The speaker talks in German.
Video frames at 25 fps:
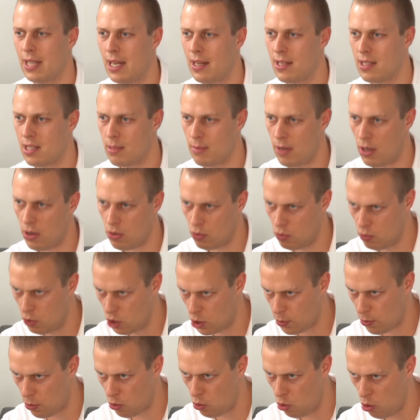dann ist immer
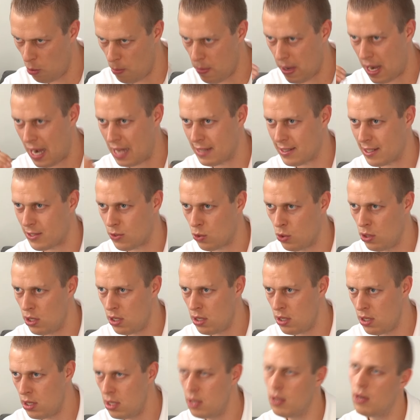Ursprung oben, Ansatz
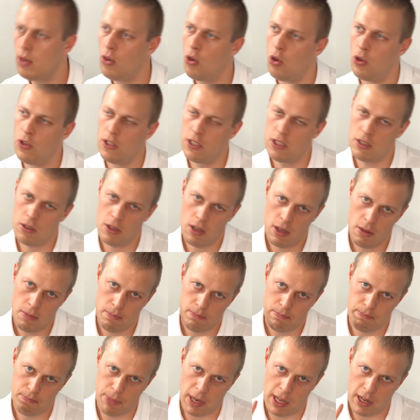unten. Und
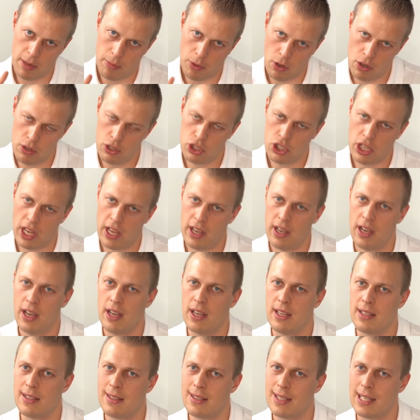bei einem Brückenstrecker
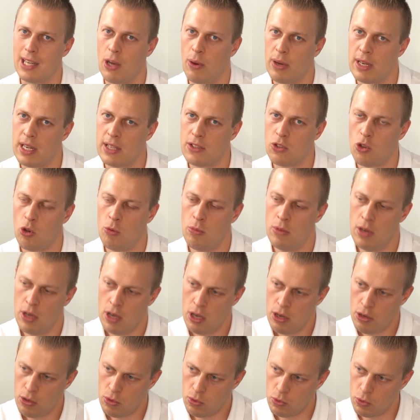ist es genau andersrum,
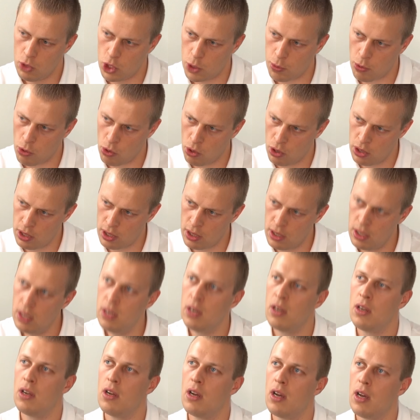Ursprung unten,
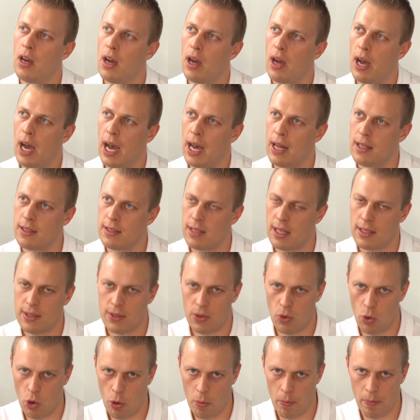
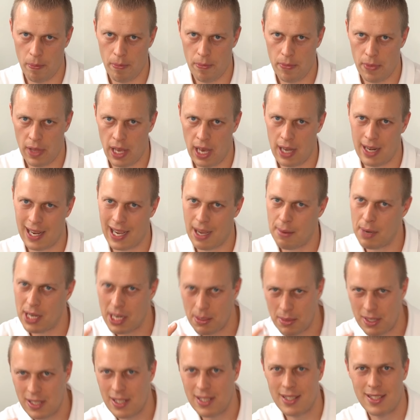Ansatz oben. Ja, da kann man
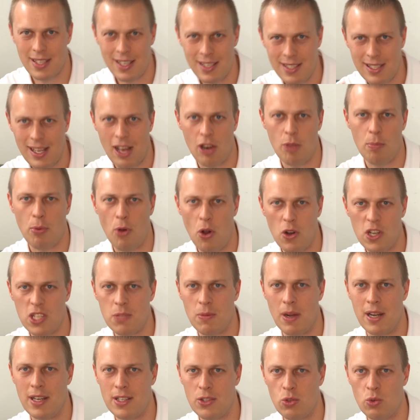eben dieses distale
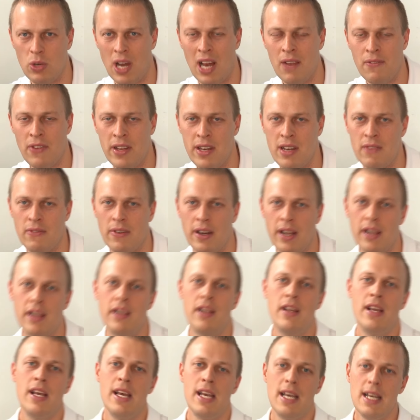Proximal nicht so gut anwenden, weil
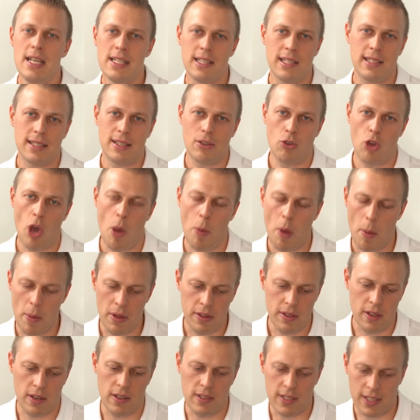ist jetzt die
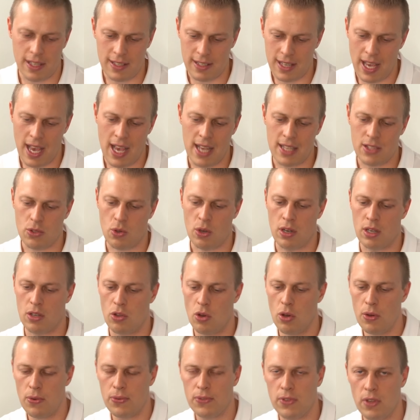Körpermitte des Gesäß oder
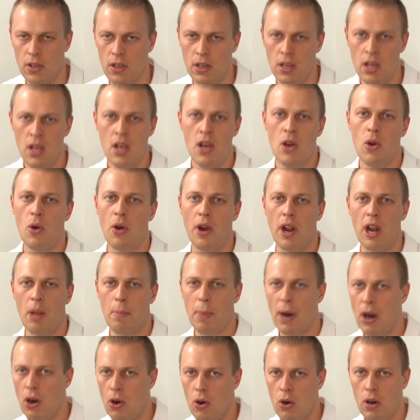die Hüfte oder der
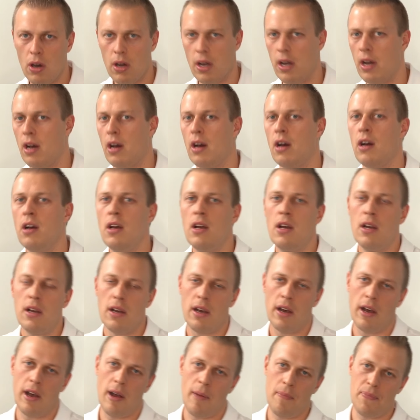Bauch. Ja?
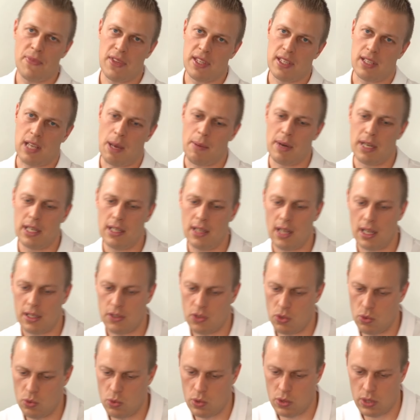Ähm, das kann man nie
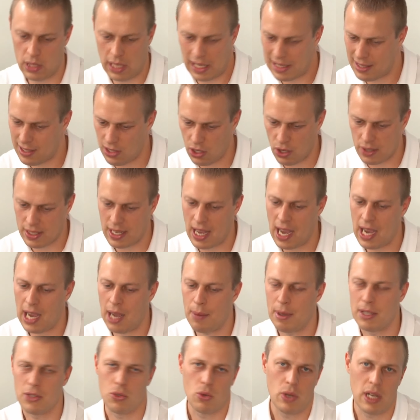so ganz genau sagen,
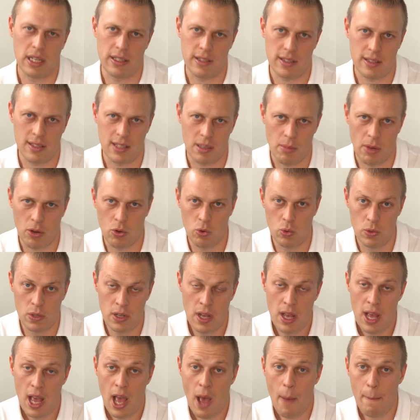aber so kannst du es immer gut
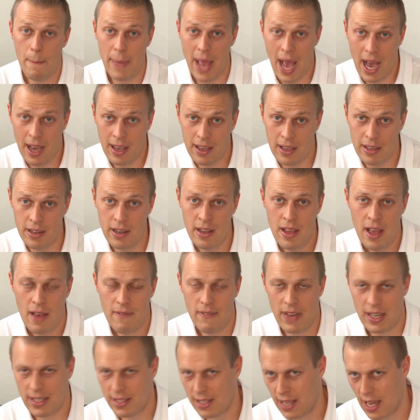merken,
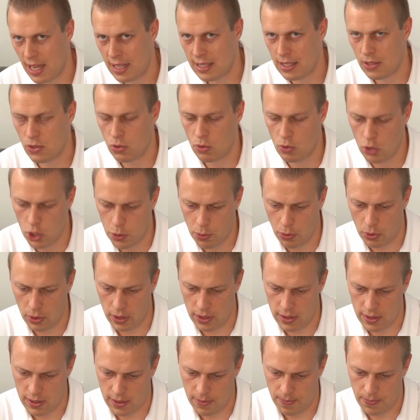was hier Ansatz und Ursprung
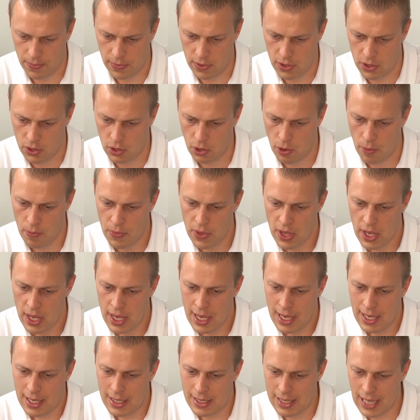ist. So,
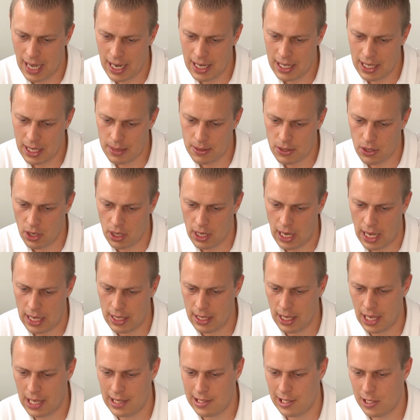dann gibt es noch eine
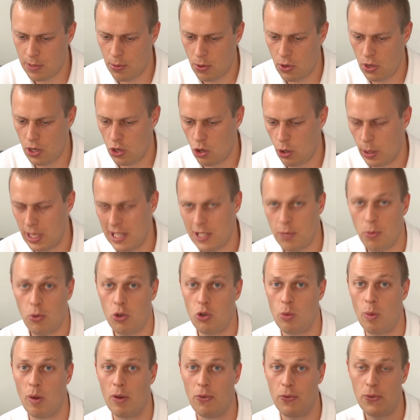andere Eselsbrücke, eine
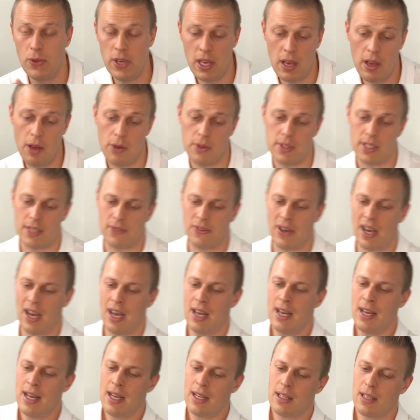Eselsbrücke Nummer 4, und
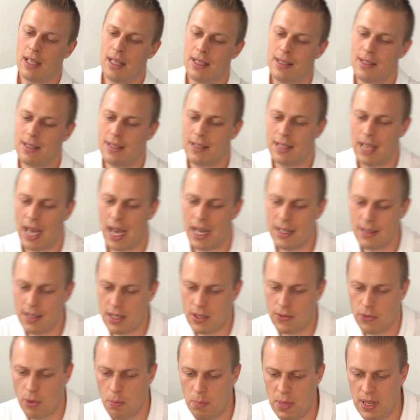zwar ist es der
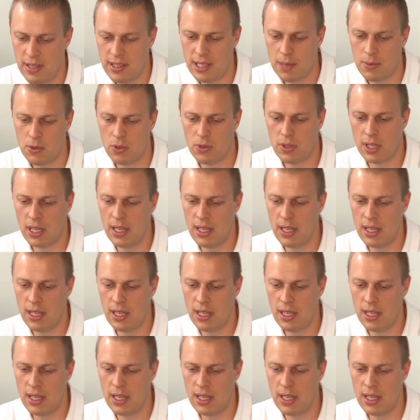Ansatz von Bizeps und